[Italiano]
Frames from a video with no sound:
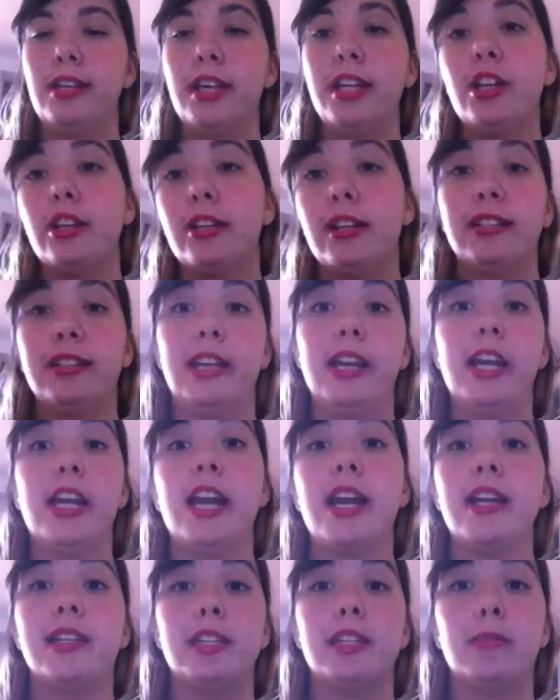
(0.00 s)
dietro tanta
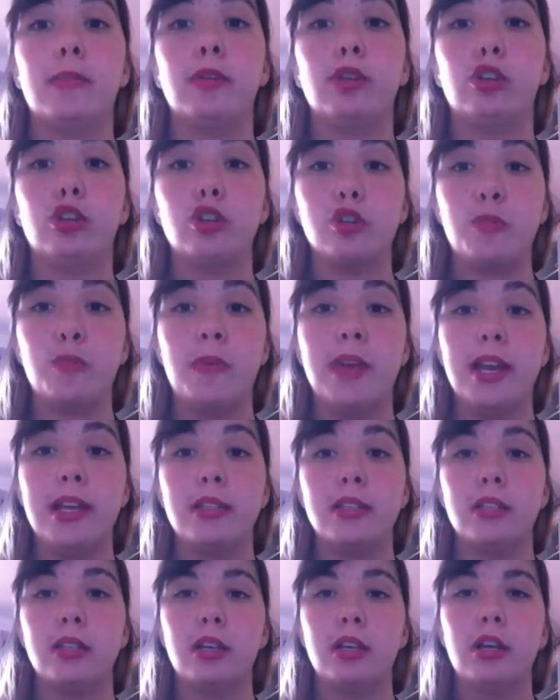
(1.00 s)
ricchezza molto
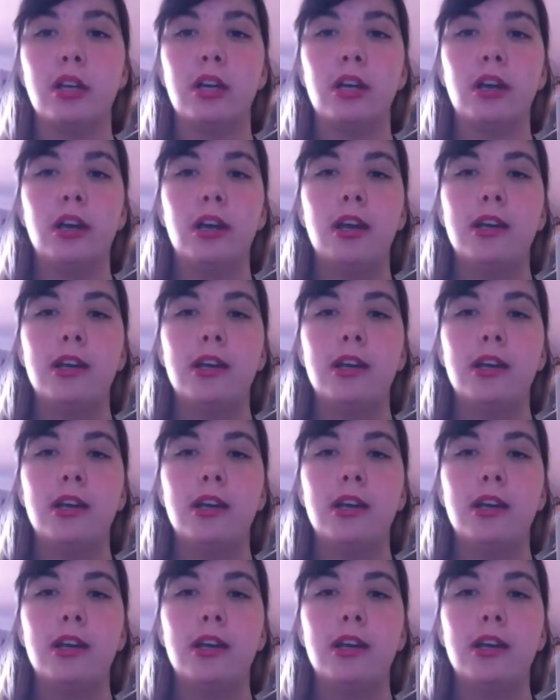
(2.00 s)
spesso